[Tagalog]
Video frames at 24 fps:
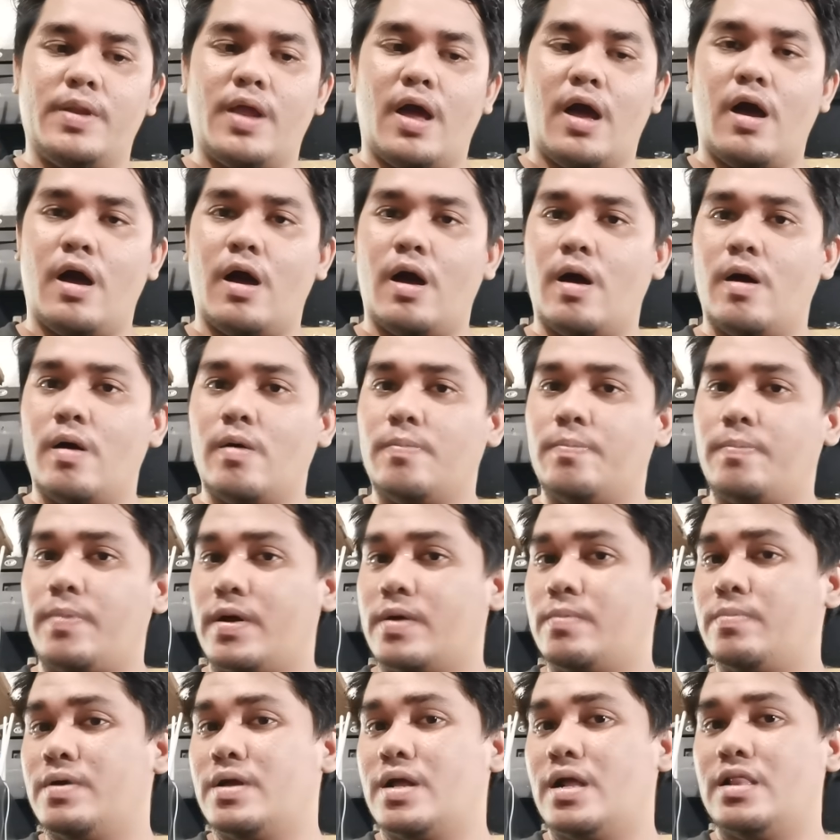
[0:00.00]
uh,
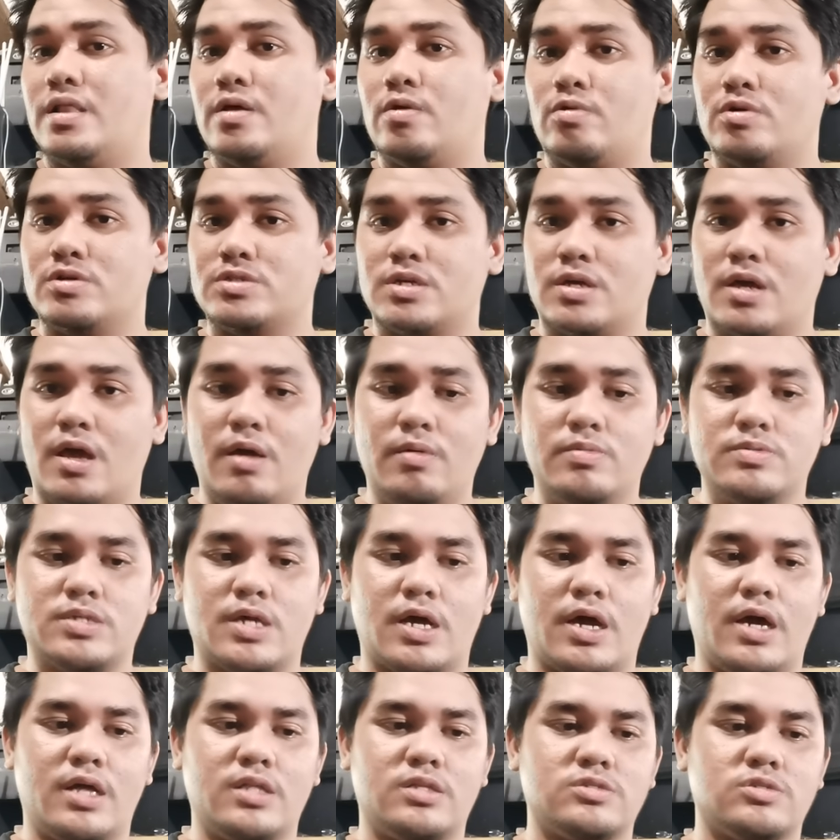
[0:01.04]
pag maglalaro ka sa game
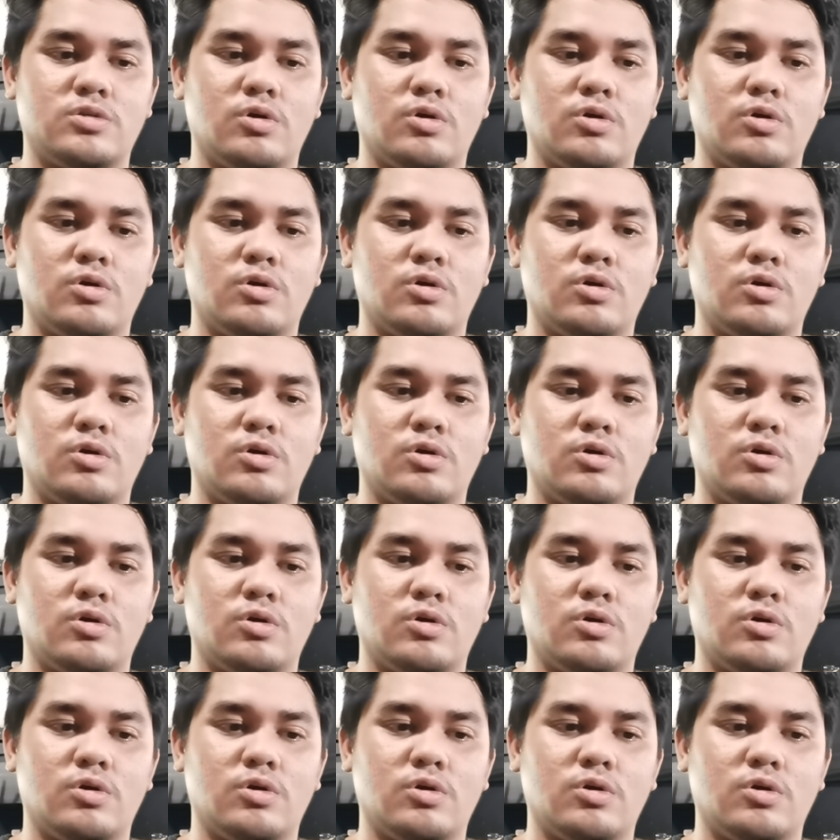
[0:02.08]
site.